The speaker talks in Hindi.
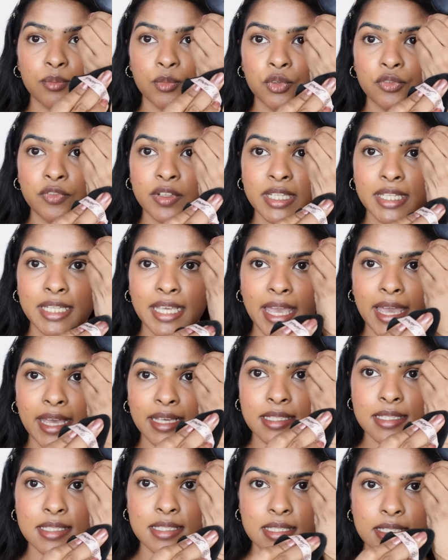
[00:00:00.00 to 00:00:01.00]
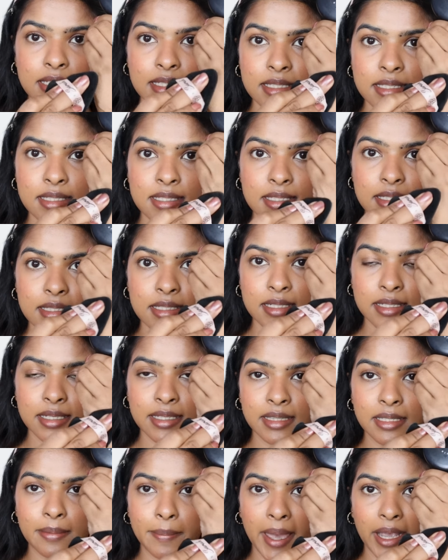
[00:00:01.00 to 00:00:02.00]
रिमूविंग द एक्सेस
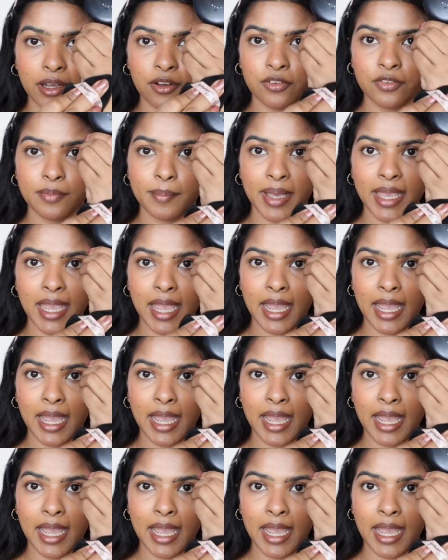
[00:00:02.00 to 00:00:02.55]
इन द बैक ऑफ माई